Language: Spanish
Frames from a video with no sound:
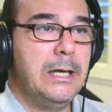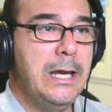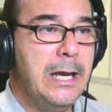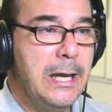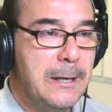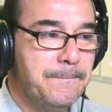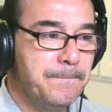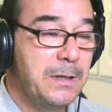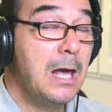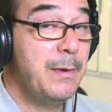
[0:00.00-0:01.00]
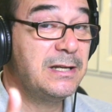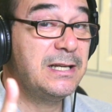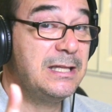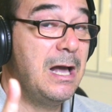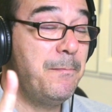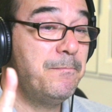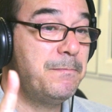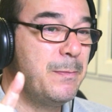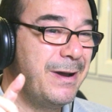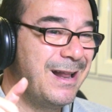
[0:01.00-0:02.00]
Eh, que además está
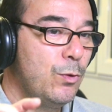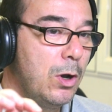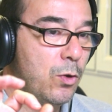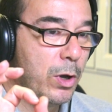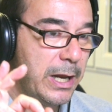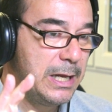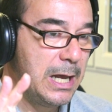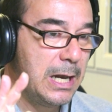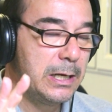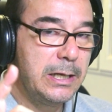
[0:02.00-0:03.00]
preparando algo genial.